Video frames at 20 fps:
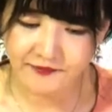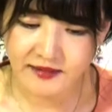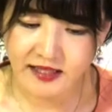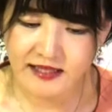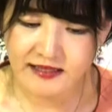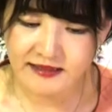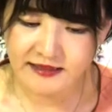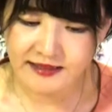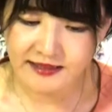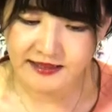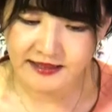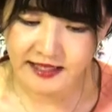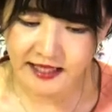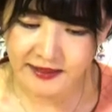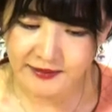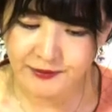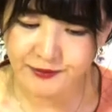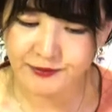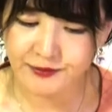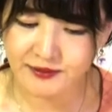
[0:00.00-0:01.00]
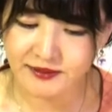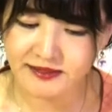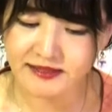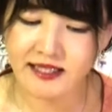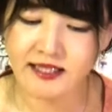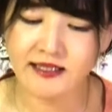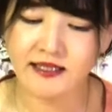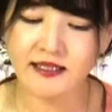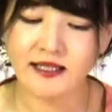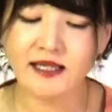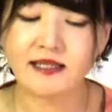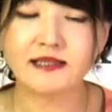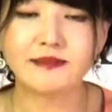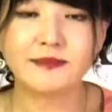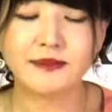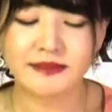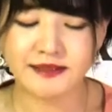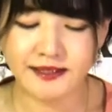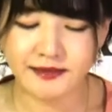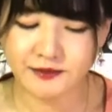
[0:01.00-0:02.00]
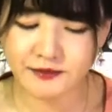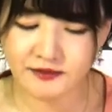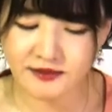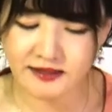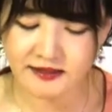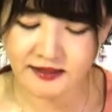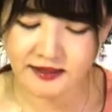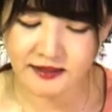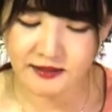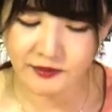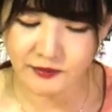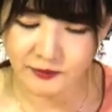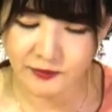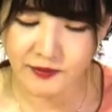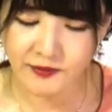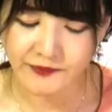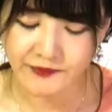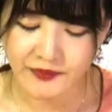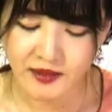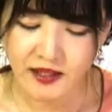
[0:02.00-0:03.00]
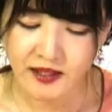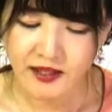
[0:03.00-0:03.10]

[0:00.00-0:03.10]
天智天皇の時代から始まっていくんですけれども、